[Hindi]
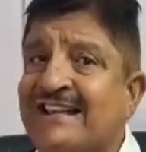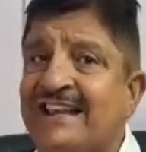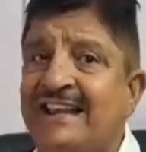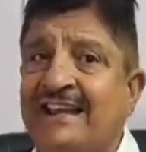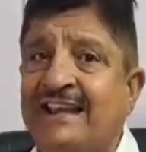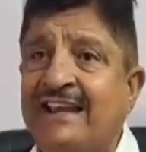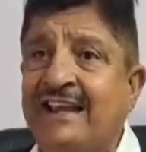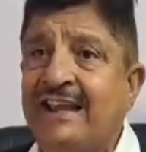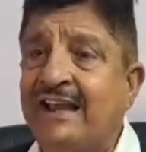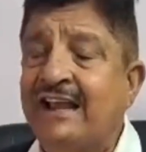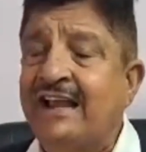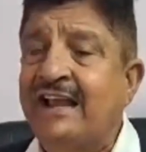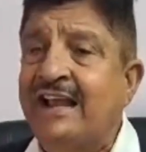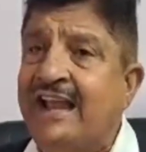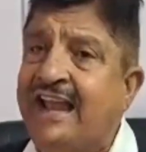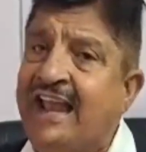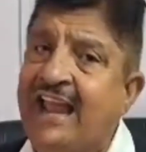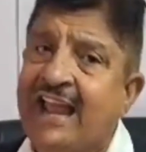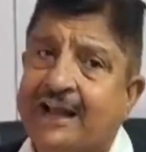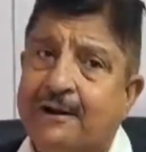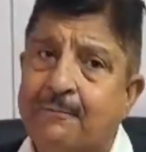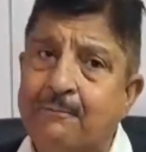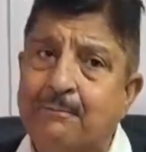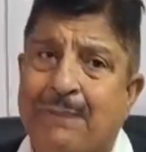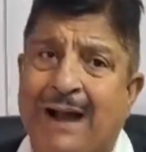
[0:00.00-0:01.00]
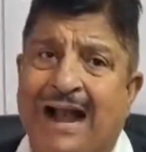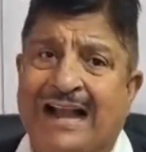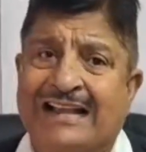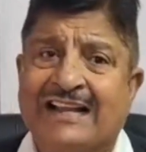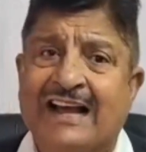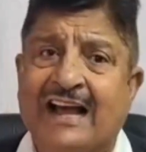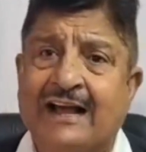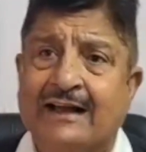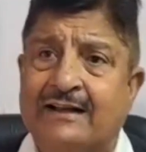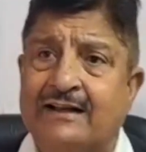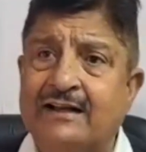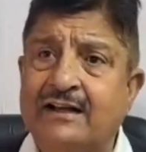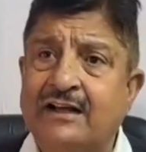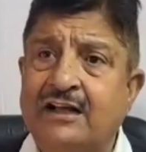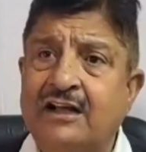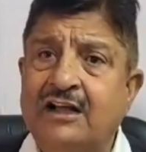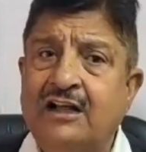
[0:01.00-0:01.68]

की एक बैठक